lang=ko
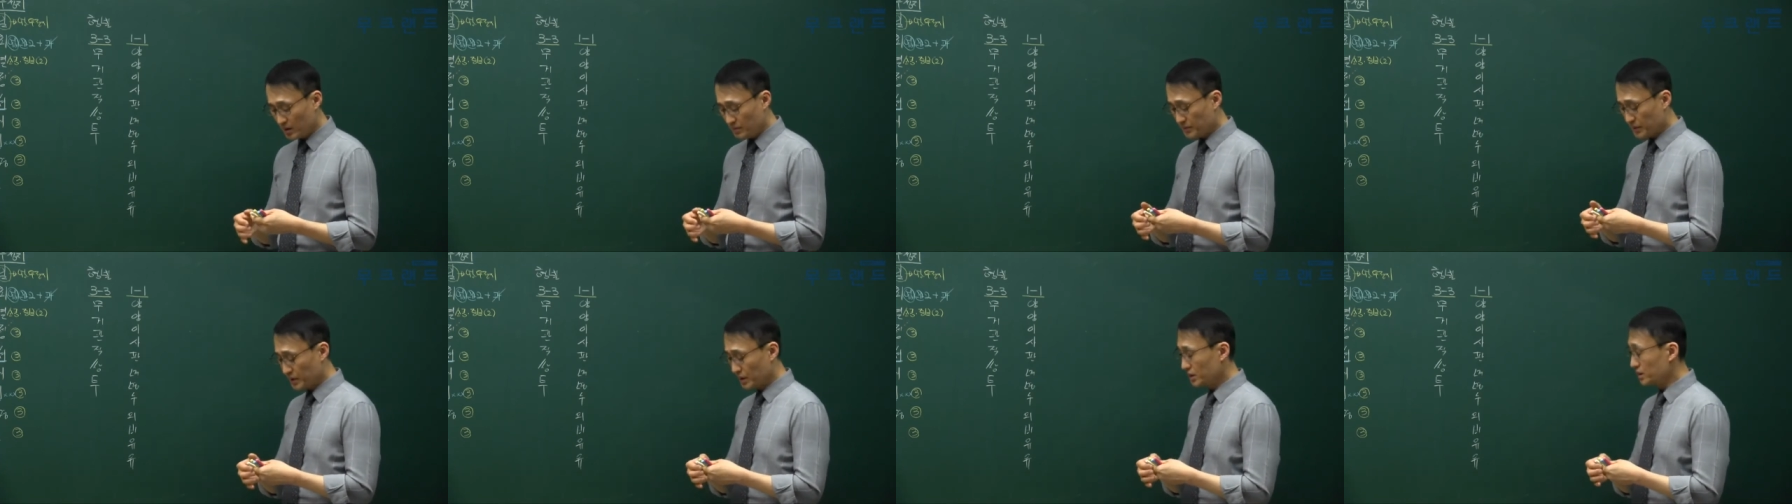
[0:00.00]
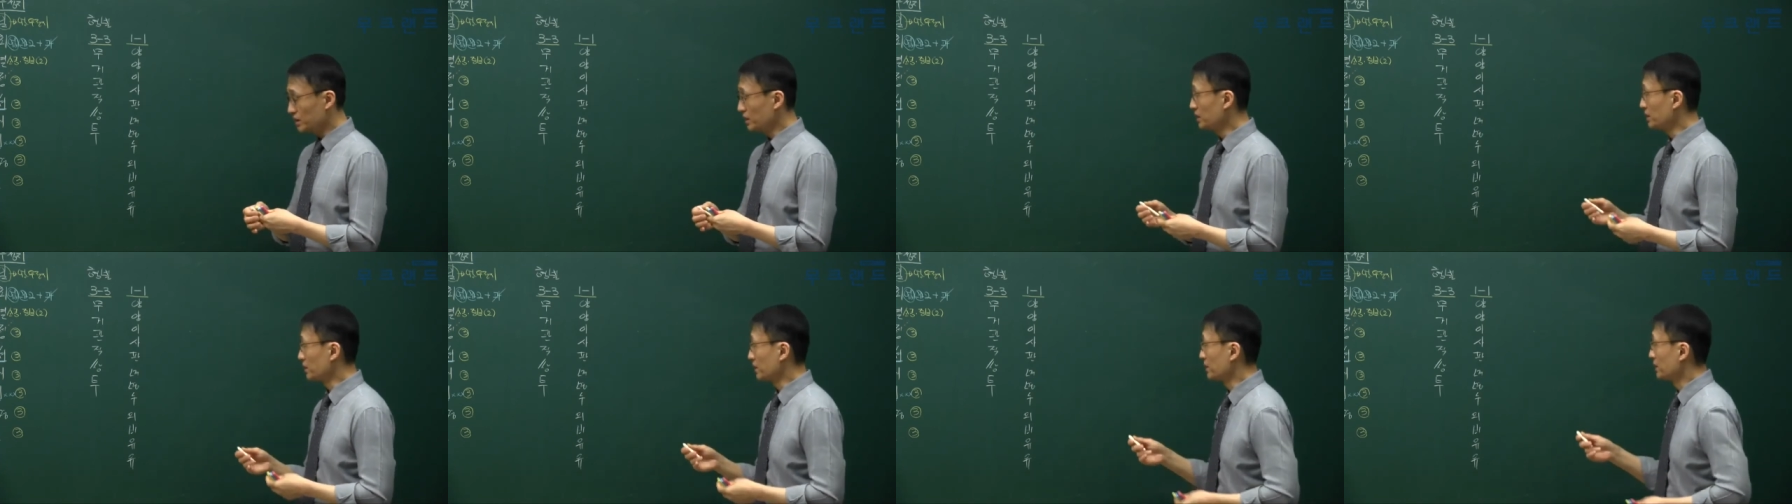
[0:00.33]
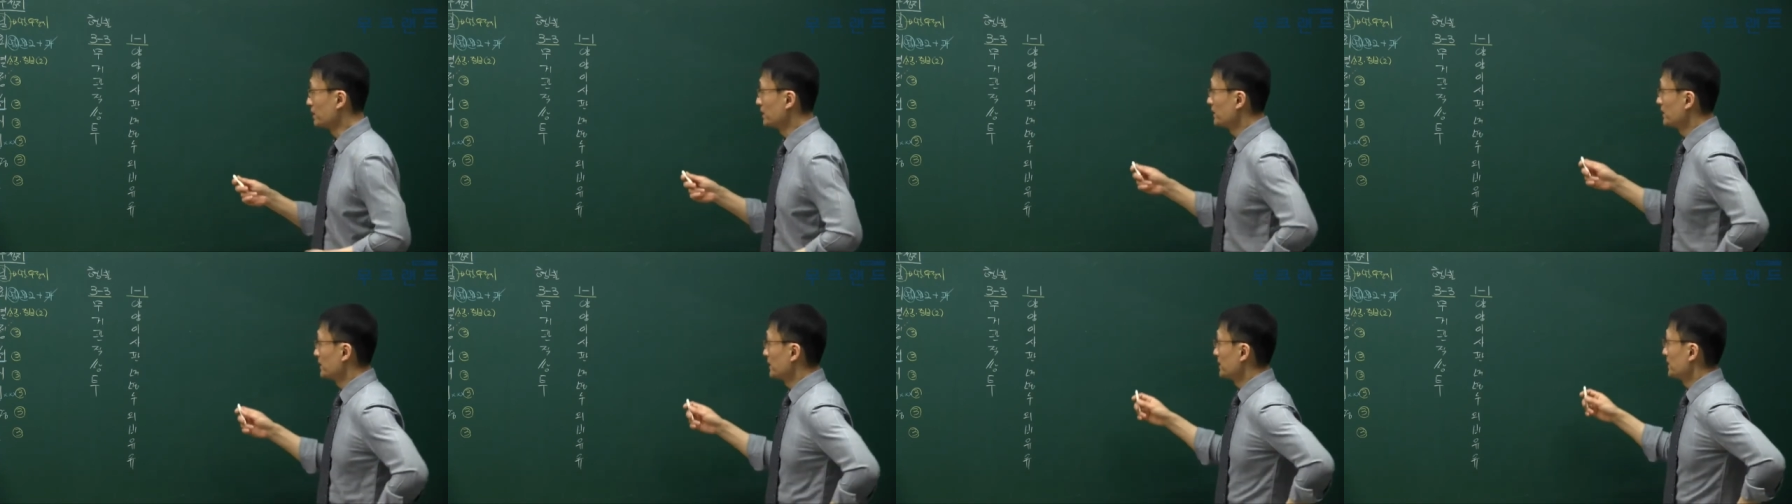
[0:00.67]
명은
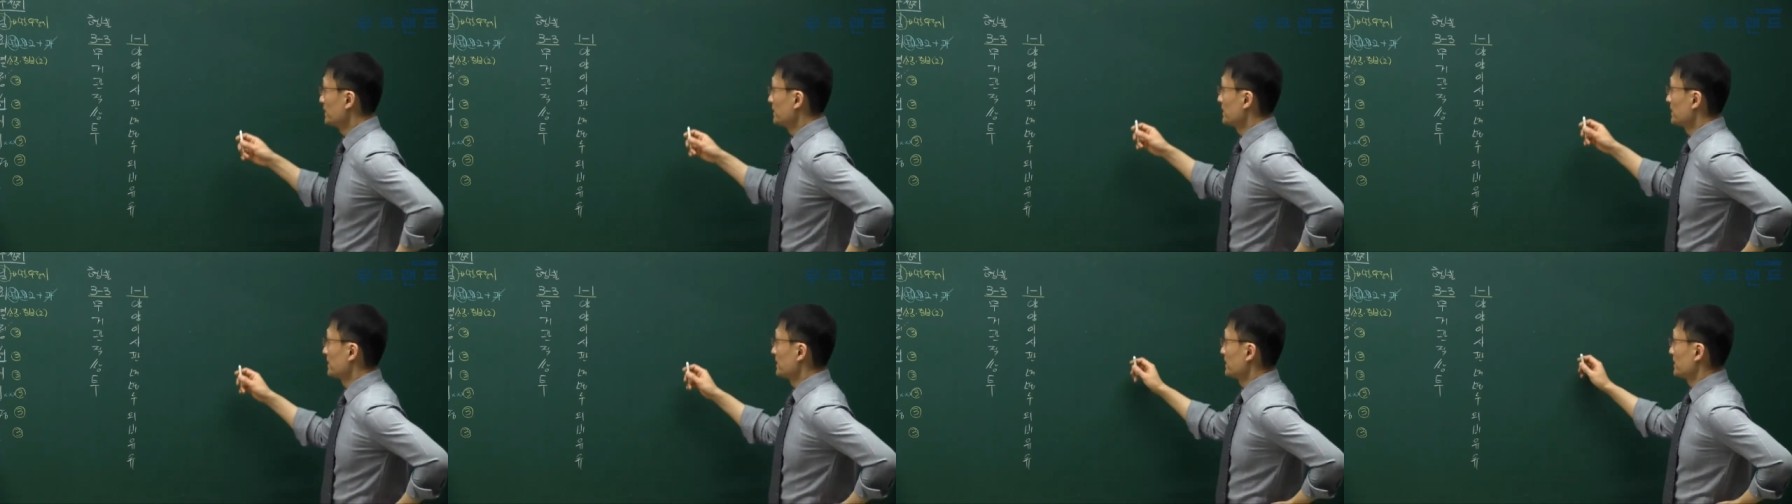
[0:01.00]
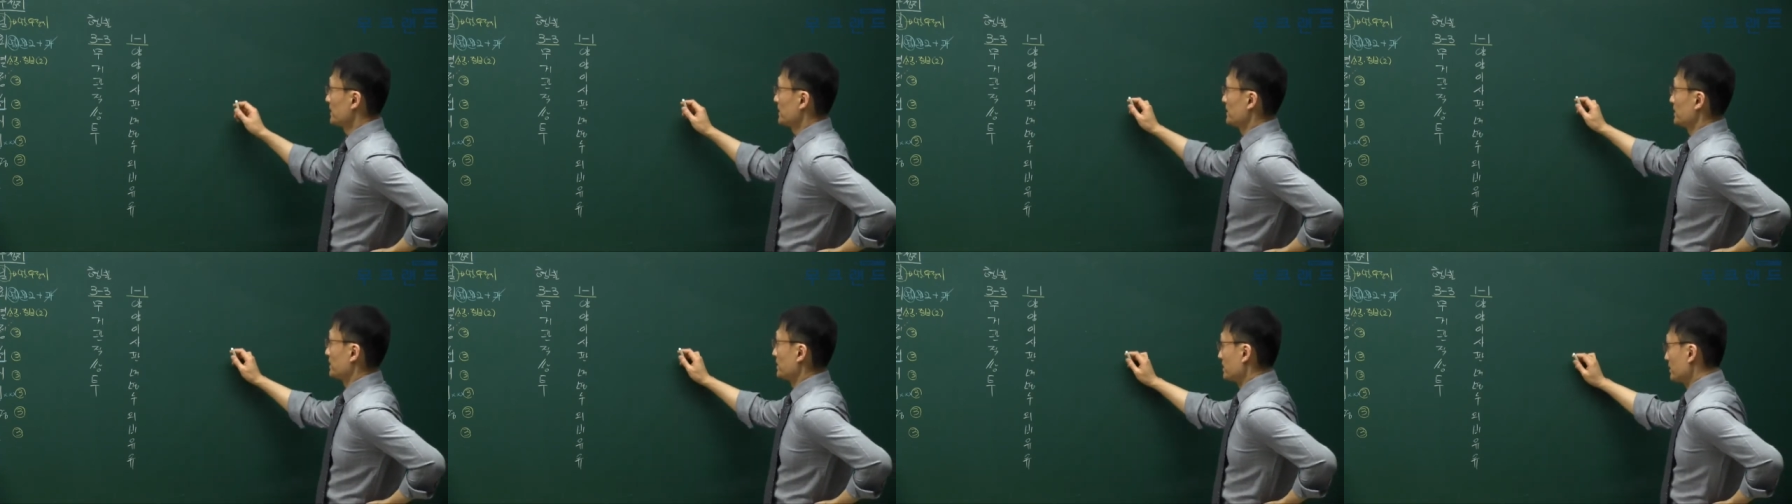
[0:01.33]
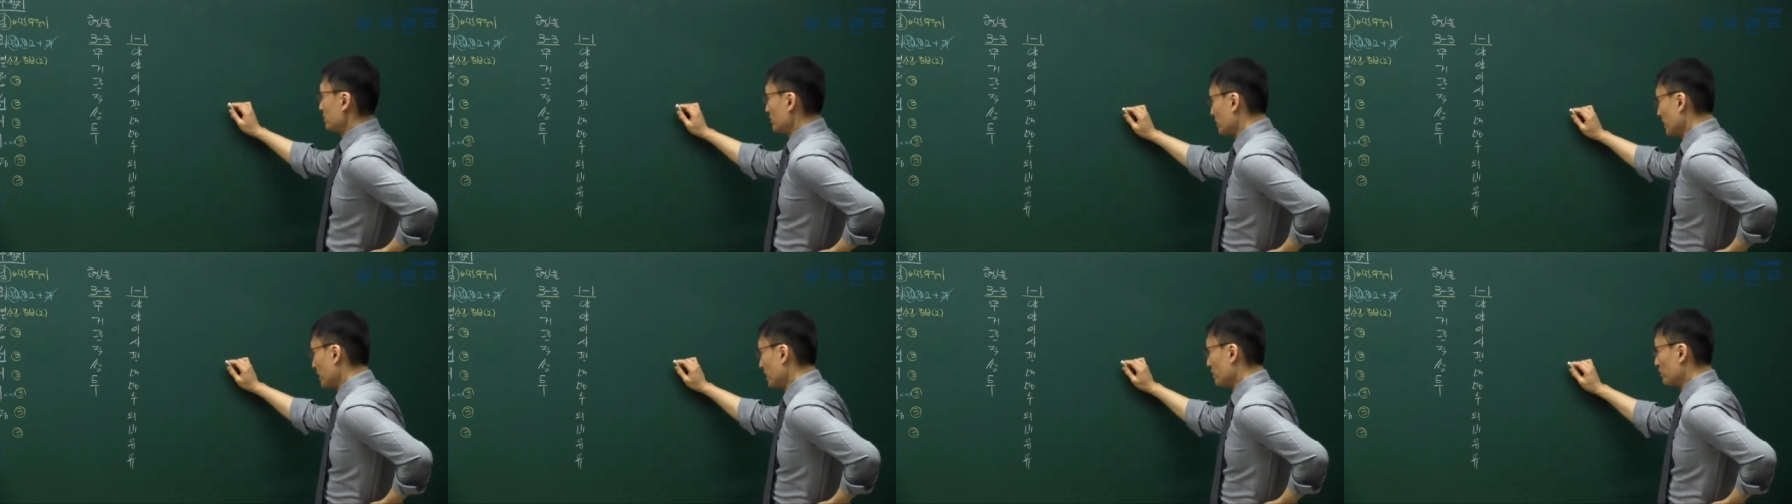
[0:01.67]

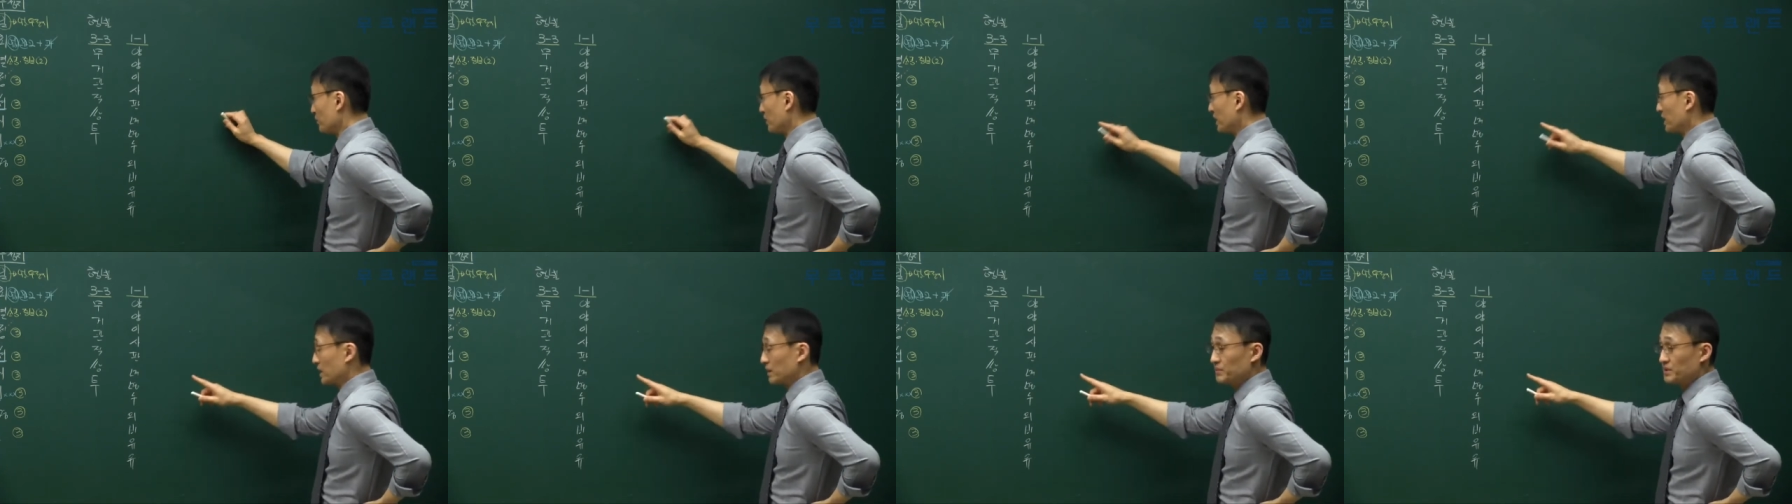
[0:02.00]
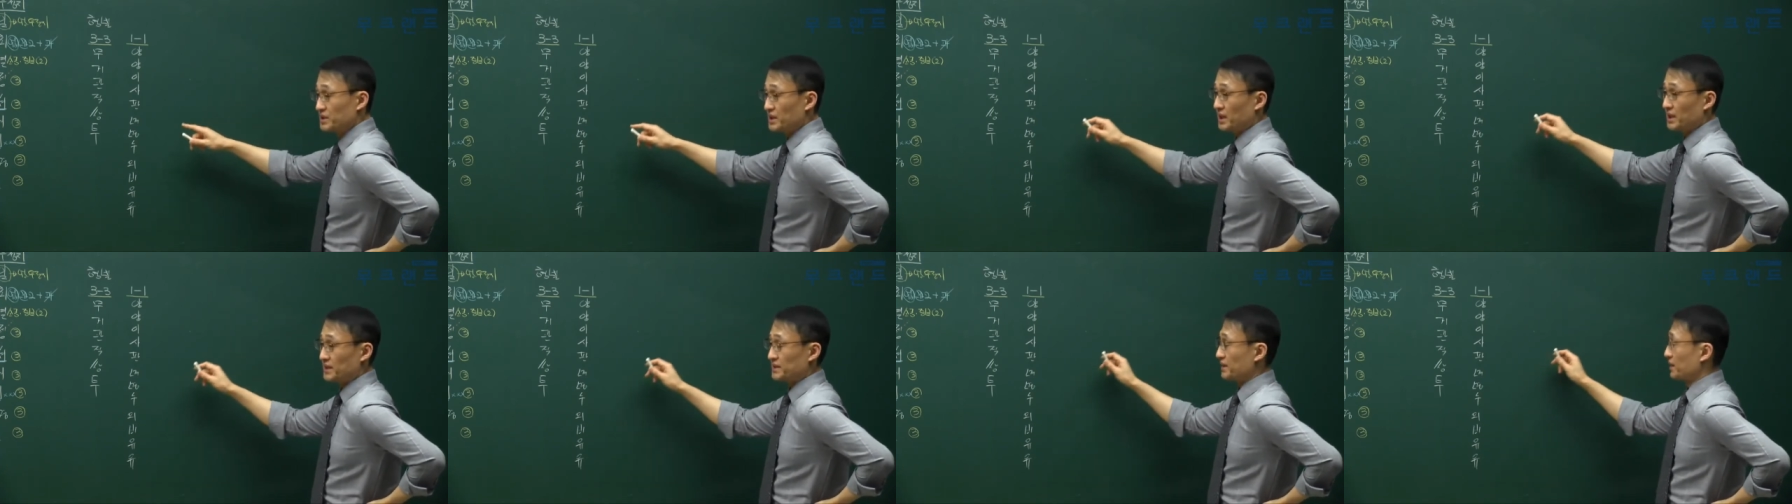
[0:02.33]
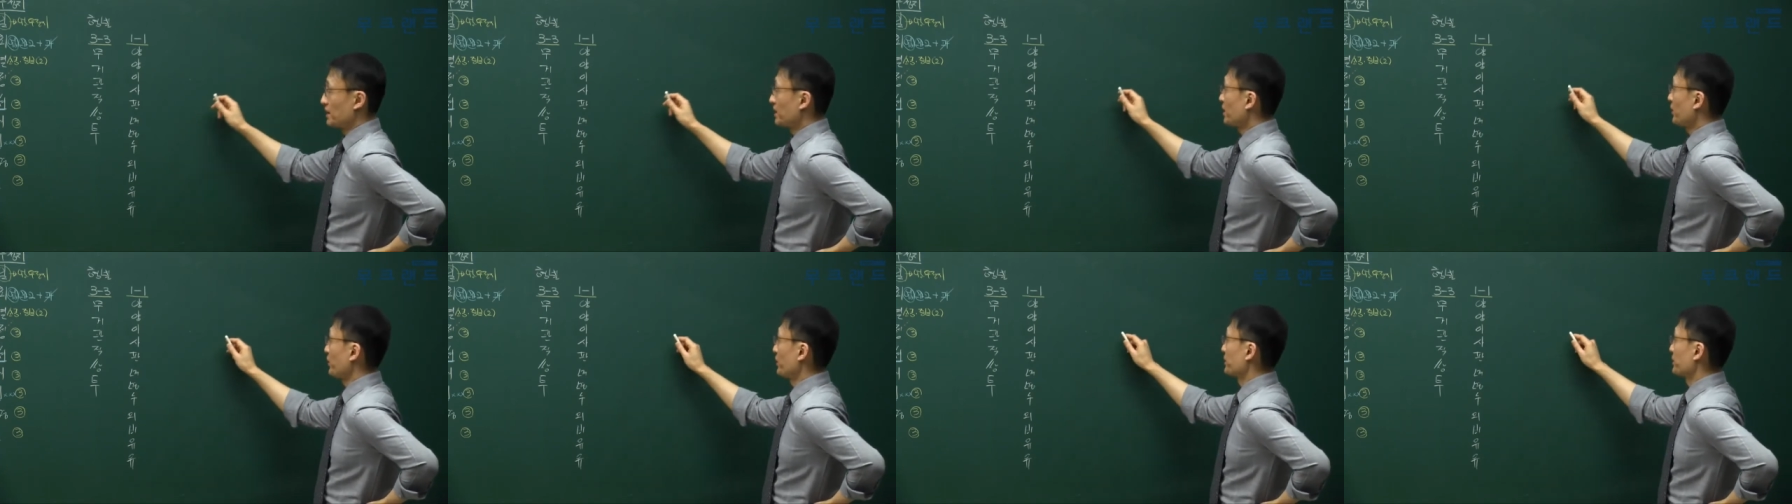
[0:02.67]
우리 금쟁에서 이렇게